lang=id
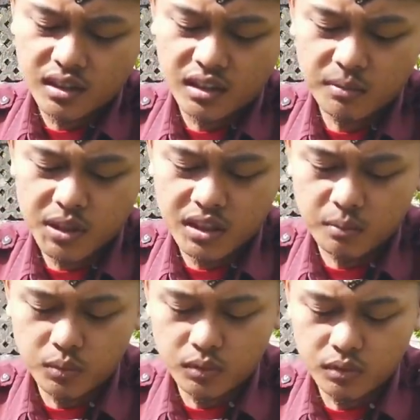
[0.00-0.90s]
jadi
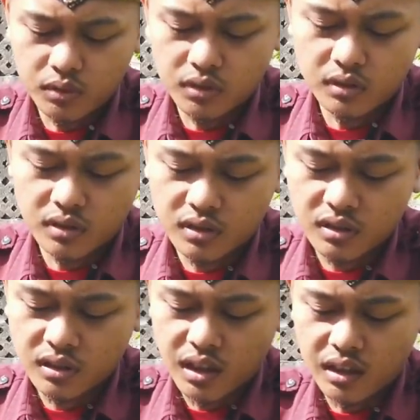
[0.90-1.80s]
meskipun
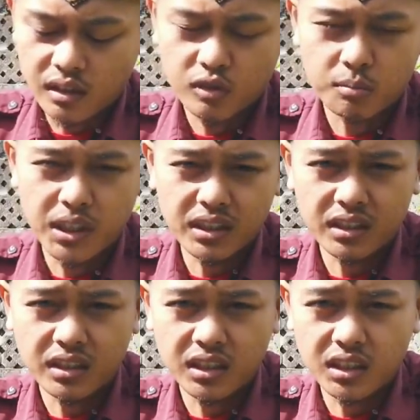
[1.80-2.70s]
anak domba
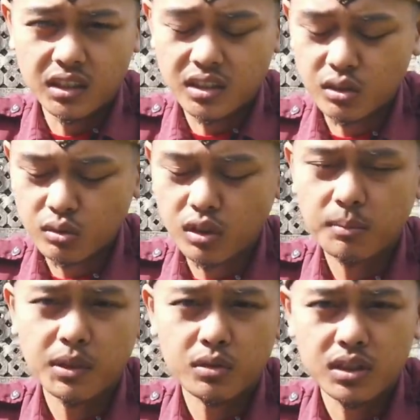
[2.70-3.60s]
ini disentuh
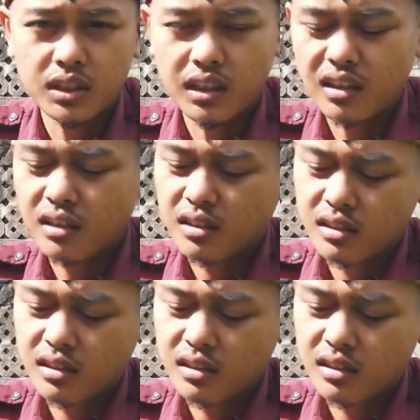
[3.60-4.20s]
oleh manusia